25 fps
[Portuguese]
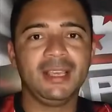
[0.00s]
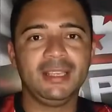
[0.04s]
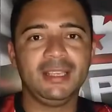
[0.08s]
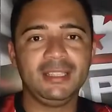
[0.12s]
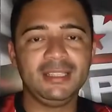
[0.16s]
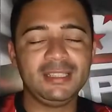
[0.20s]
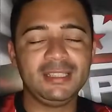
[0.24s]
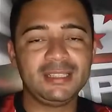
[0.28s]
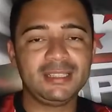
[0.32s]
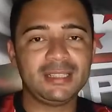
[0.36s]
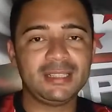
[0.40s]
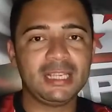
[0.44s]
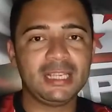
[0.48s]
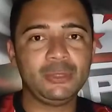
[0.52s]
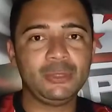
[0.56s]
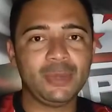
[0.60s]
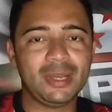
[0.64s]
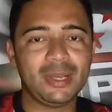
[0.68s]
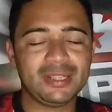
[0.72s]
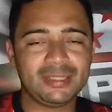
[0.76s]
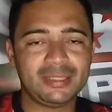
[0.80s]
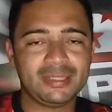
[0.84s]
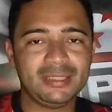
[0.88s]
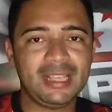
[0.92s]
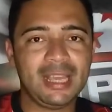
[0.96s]
E sendo
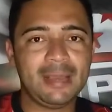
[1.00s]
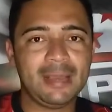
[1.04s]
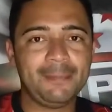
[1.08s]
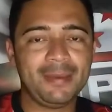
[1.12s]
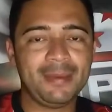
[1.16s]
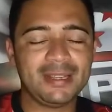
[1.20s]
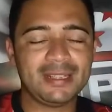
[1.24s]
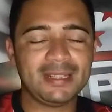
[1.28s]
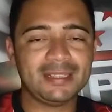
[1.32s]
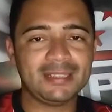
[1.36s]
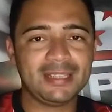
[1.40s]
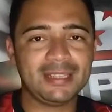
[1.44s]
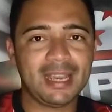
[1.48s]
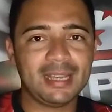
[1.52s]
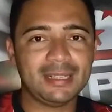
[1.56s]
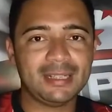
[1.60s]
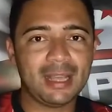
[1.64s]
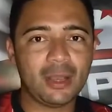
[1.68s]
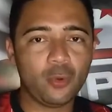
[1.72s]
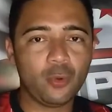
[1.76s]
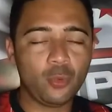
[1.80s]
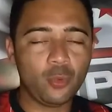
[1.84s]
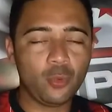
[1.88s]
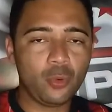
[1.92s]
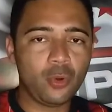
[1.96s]
assim,
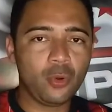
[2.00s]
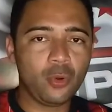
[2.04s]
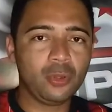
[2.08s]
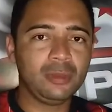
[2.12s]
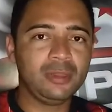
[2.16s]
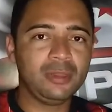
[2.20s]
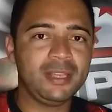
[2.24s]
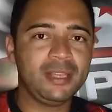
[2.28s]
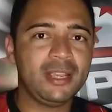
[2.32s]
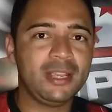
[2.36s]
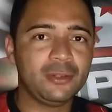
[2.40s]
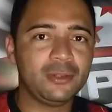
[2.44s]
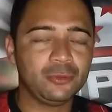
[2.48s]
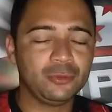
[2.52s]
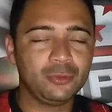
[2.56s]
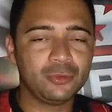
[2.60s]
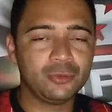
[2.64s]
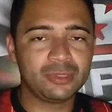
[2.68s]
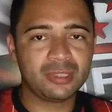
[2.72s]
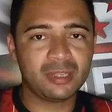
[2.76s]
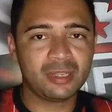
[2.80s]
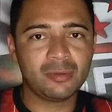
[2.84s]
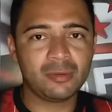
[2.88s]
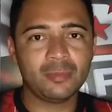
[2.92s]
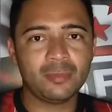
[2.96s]
rapaziada, o goleiro do
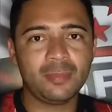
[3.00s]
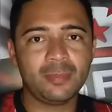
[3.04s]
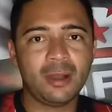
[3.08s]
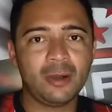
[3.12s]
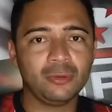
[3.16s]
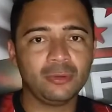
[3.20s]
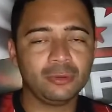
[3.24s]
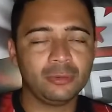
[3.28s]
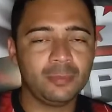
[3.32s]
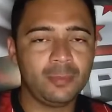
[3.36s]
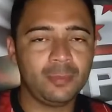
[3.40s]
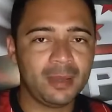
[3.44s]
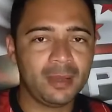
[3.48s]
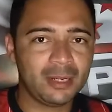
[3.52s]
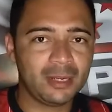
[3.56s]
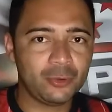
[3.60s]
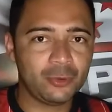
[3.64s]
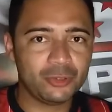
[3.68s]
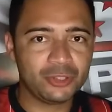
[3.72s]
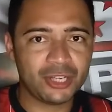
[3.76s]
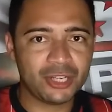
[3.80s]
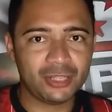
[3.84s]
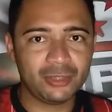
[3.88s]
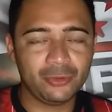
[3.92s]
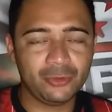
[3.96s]
São Paulo para
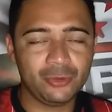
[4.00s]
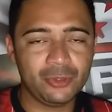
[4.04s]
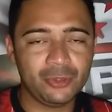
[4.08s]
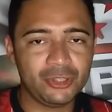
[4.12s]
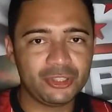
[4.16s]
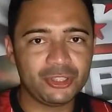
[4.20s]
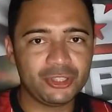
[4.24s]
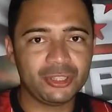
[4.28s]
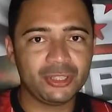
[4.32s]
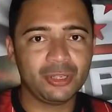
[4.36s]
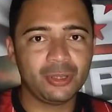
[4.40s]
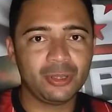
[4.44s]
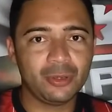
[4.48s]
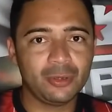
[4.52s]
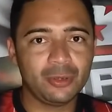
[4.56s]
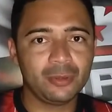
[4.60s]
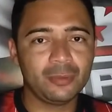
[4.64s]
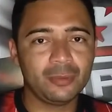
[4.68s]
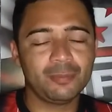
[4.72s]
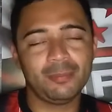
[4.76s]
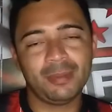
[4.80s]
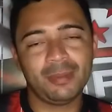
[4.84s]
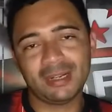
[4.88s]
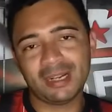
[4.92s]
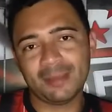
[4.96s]
hoje à noite
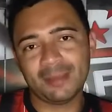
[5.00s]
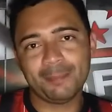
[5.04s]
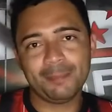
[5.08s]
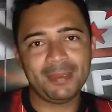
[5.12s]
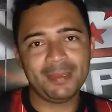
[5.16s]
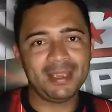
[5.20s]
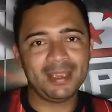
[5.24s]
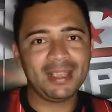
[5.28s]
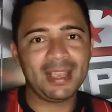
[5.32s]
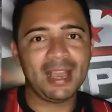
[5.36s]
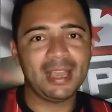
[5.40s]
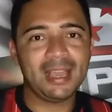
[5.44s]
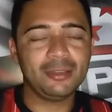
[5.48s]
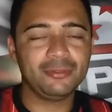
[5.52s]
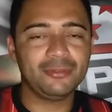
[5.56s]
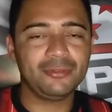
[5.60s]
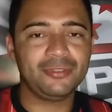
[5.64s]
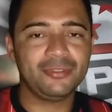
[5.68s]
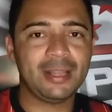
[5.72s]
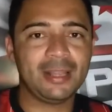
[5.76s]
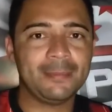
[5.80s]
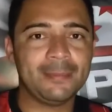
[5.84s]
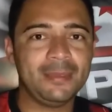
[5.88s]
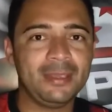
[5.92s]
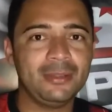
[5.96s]
para pegar o
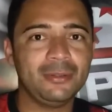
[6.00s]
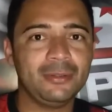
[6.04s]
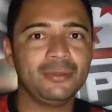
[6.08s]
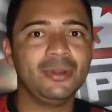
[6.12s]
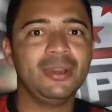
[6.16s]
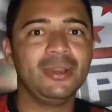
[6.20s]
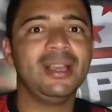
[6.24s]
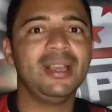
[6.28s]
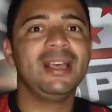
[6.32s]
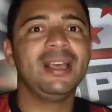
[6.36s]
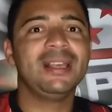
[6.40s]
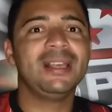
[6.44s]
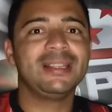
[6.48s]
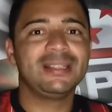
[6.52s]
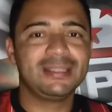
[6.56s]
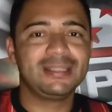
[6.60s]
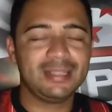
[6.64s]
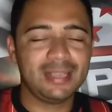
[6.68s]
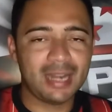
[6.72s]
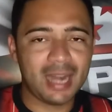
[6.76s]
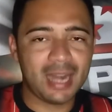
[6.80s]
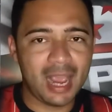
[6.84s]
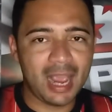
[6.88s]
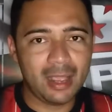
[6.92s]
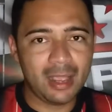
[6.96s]
Flamengo
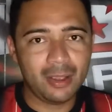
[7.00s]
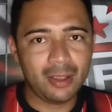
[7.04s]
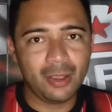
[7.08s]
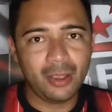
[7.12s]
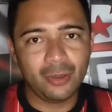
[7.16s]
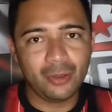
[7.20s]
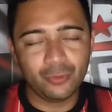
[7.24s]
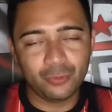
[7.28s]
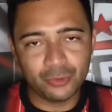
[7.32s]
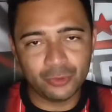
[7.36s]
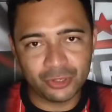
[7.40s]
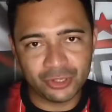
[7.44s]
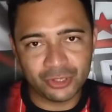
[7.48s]
será o